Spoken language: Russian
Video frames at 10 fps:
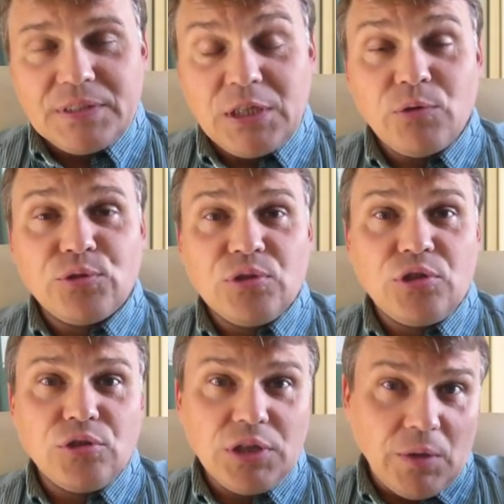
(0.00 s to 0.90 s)
Тем, кто
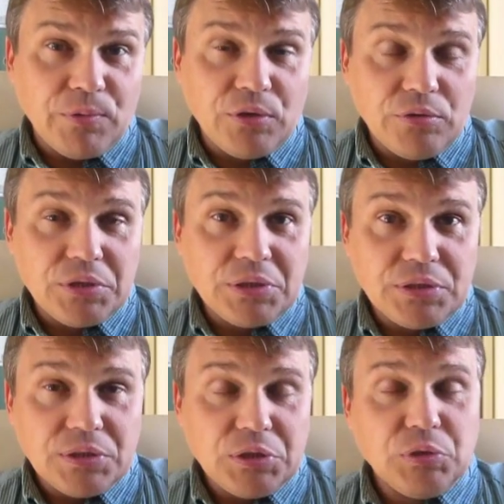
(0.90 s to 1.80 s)
еще не
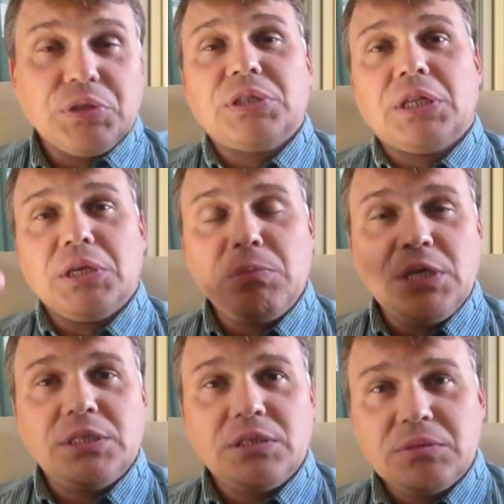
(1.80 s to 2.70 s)
подключился, еще целый
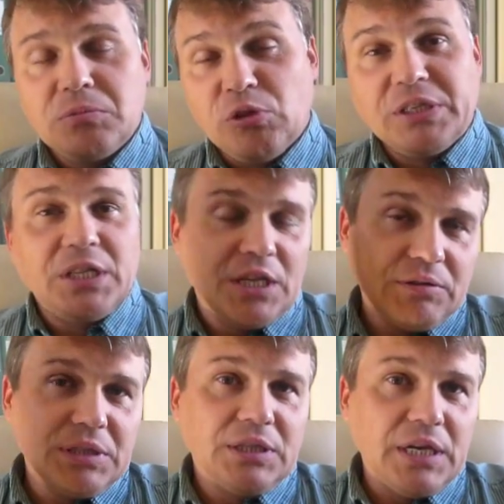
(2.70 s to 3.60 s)
месяц, но
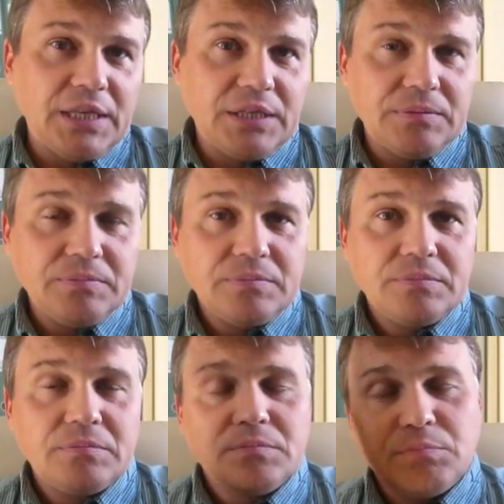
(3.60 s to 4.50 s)
откладывать не надо.
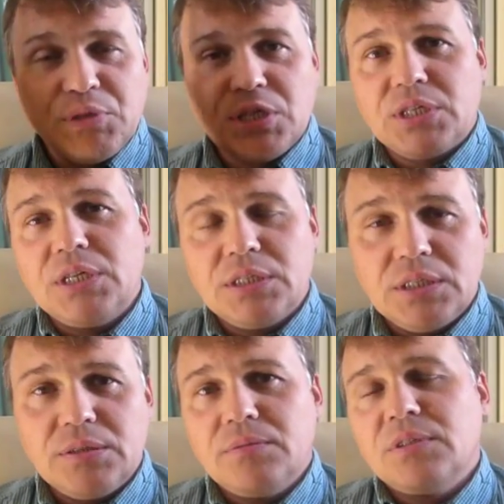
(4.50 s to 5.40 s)

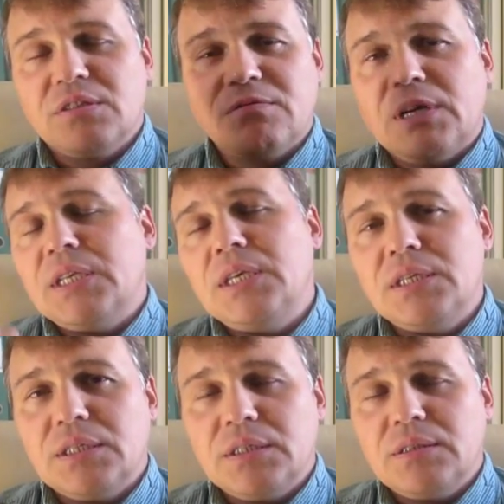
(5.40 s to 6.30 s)
Пишите,
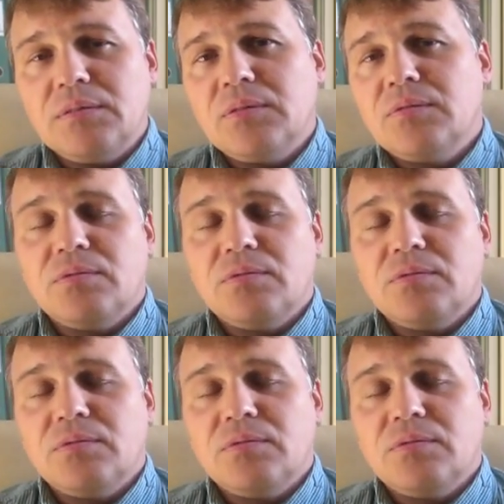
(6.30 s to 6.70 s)
звоните.